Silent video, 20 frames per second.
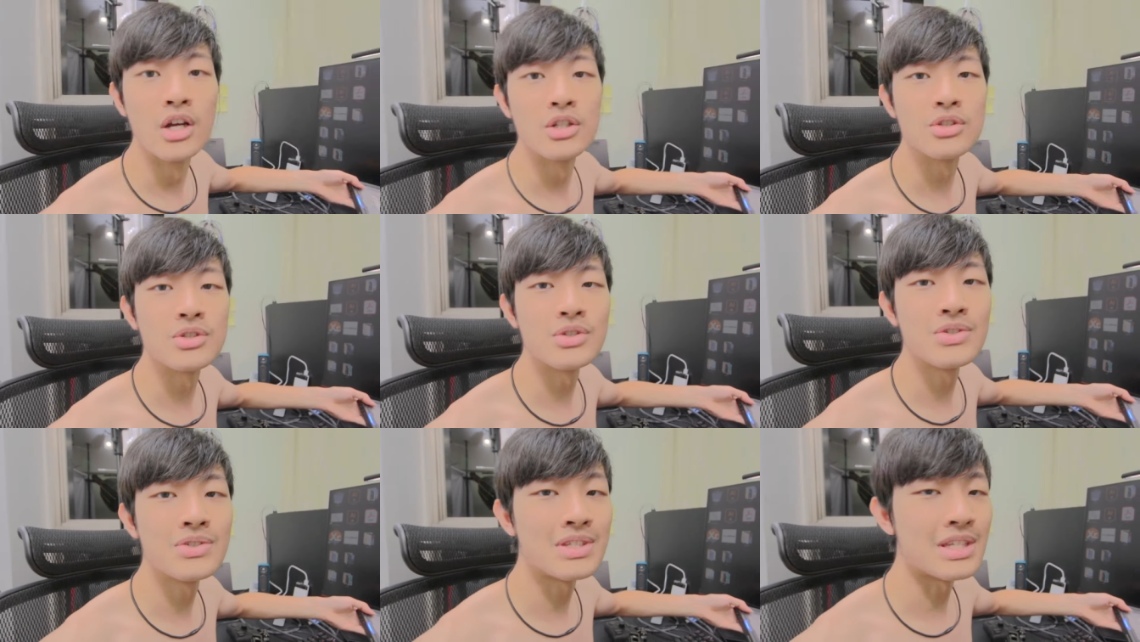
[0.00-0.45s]

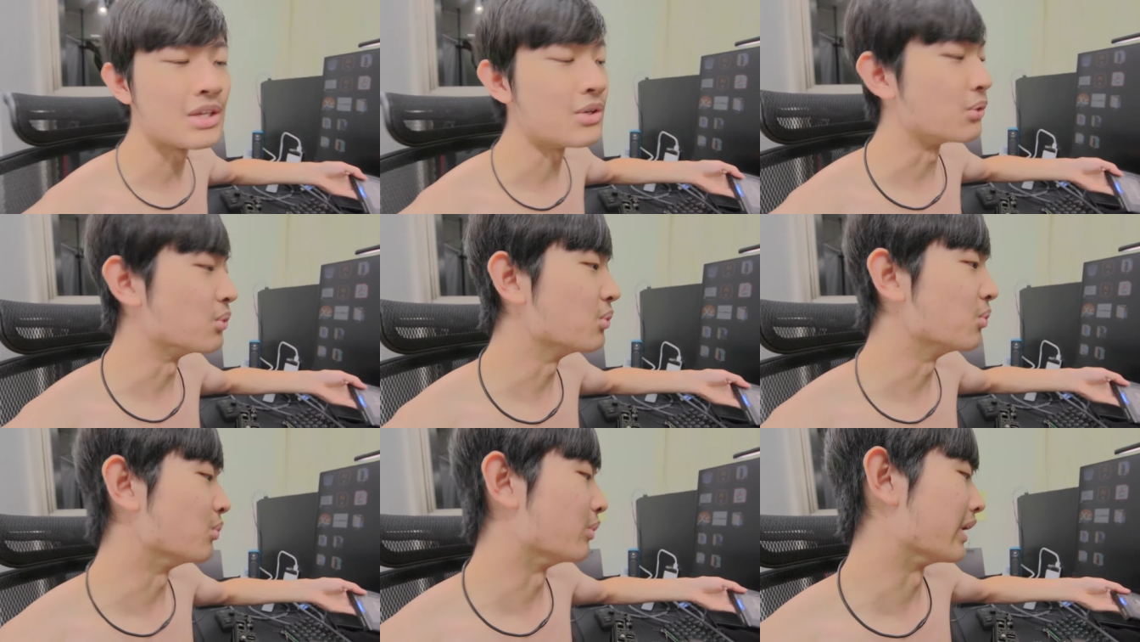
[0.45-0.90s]
GC
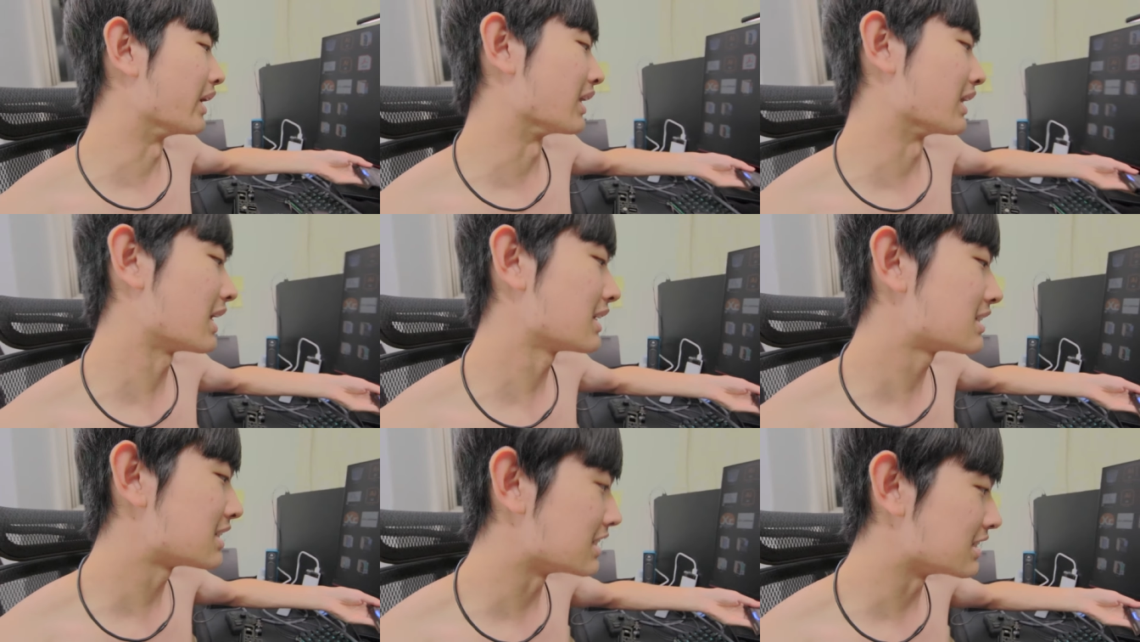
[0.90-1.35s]
五五零，
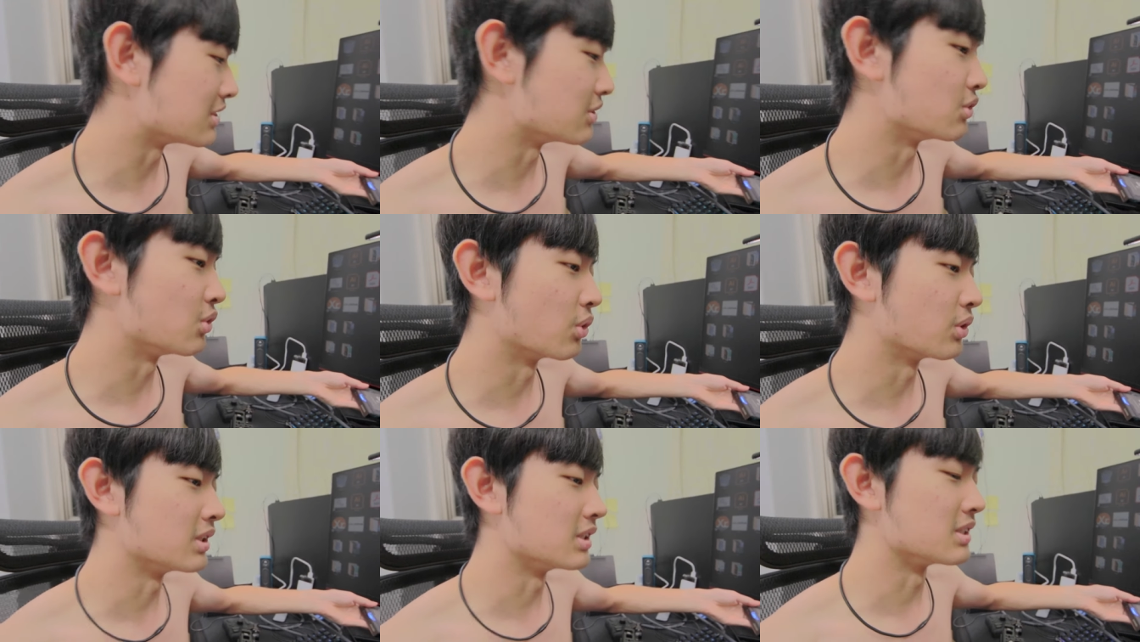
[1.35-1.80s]
它其实
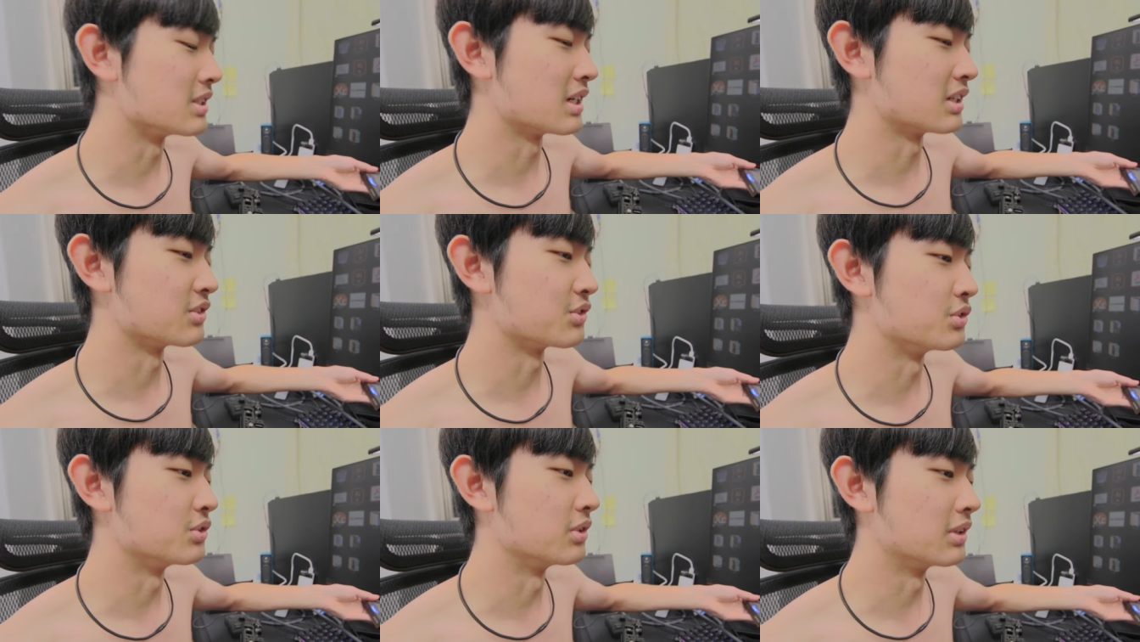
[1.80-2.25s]
有点
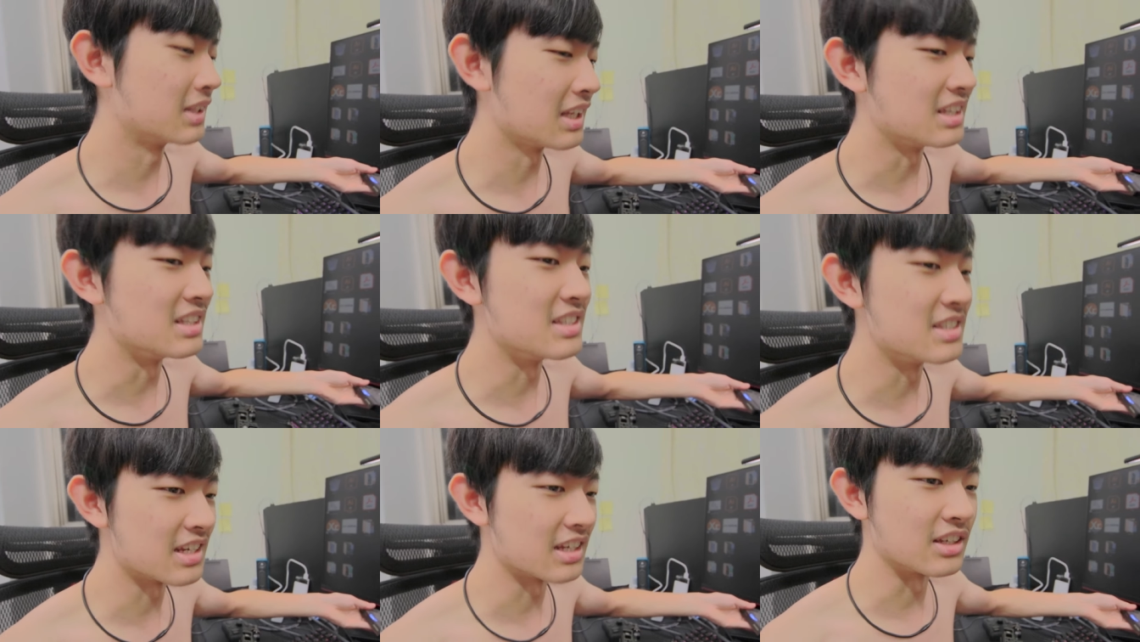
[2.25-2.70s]
像是
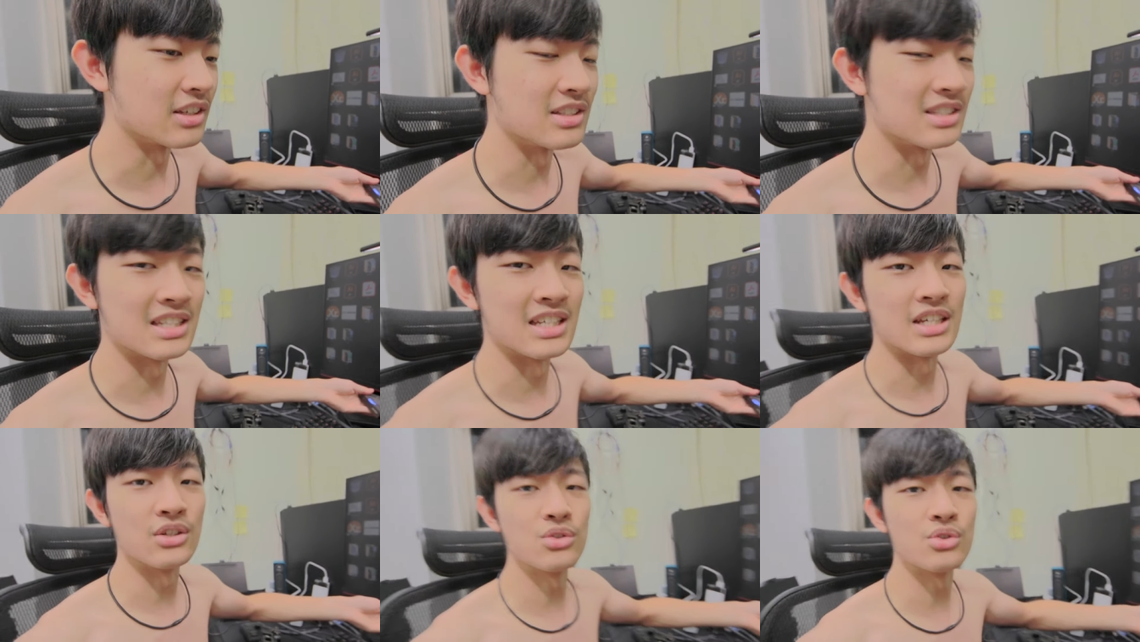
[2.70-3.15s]
电竞
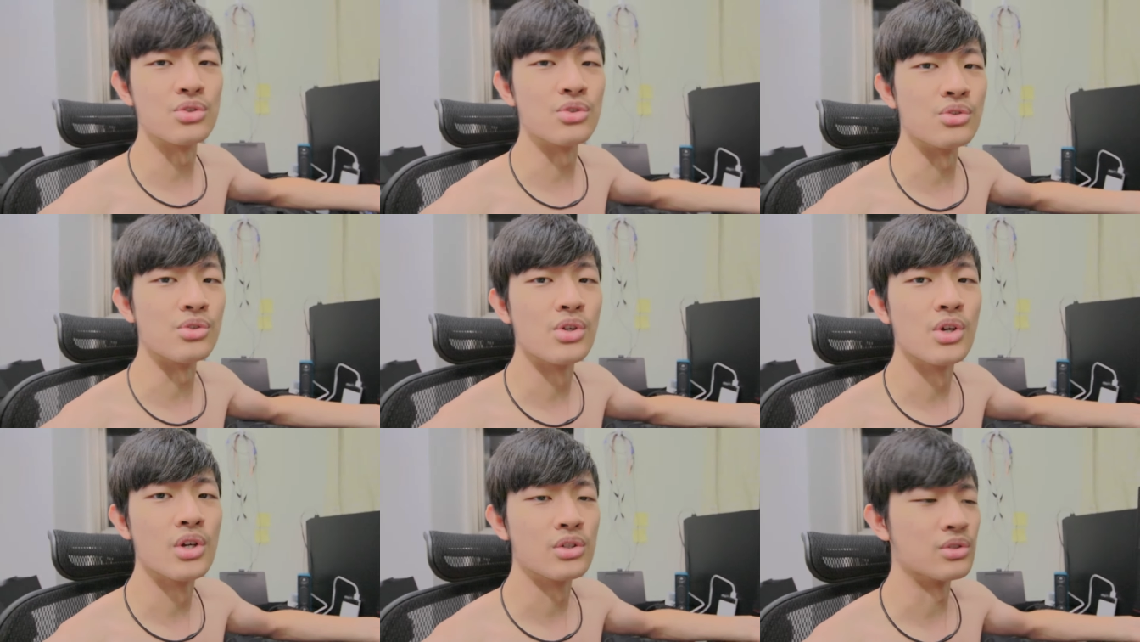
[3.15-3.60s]
截
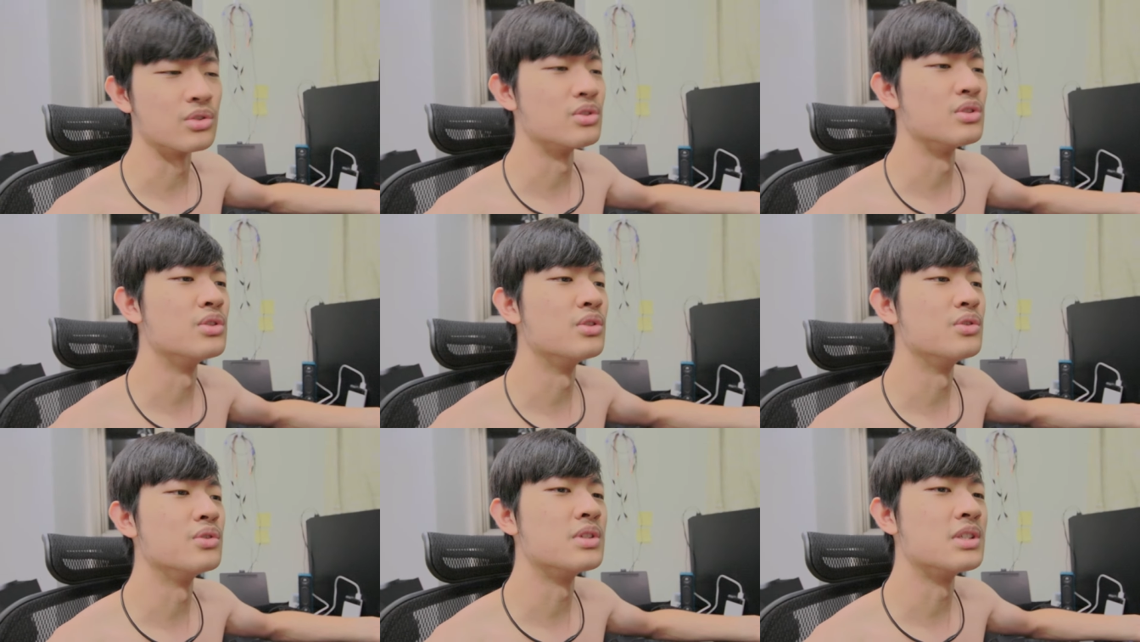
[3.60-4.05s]
取，就
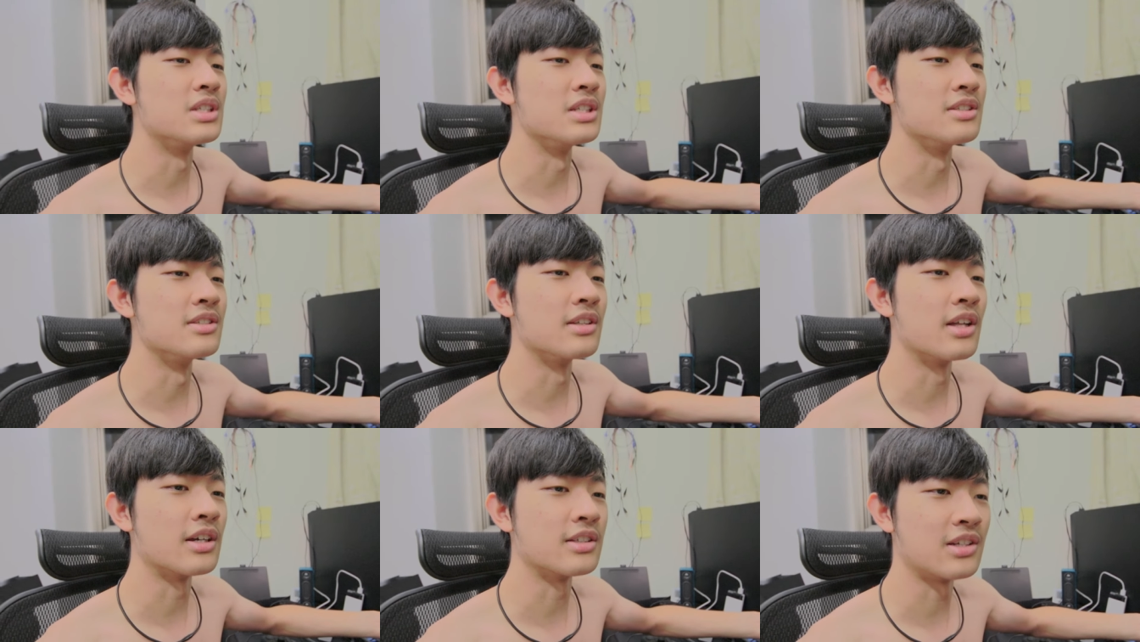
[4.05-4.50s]
是
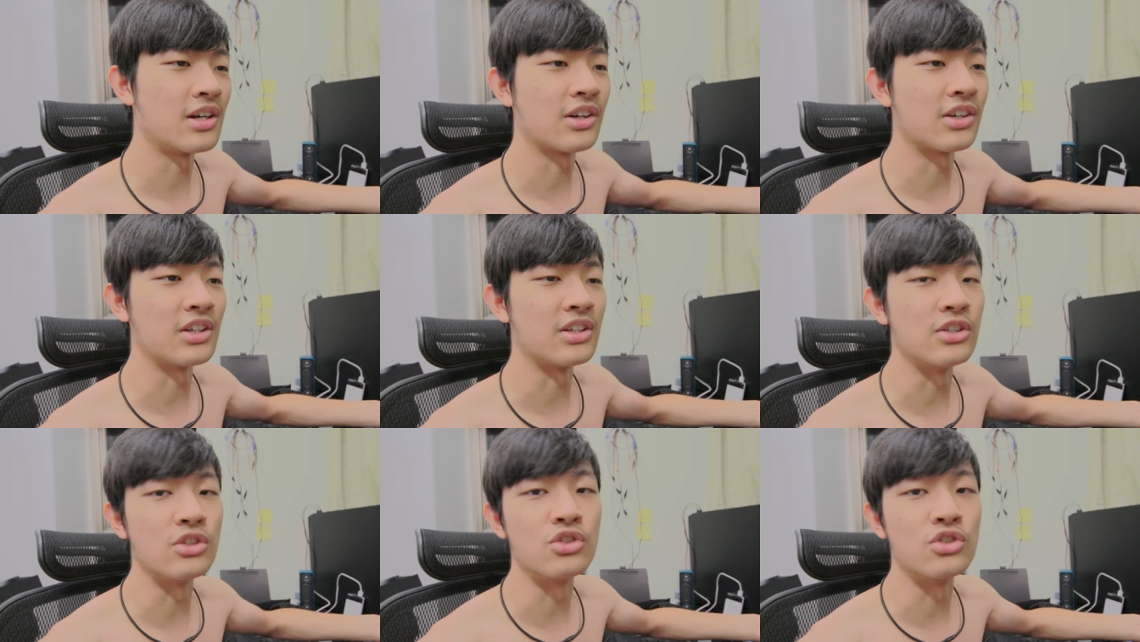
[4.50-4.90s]
其实它是要给你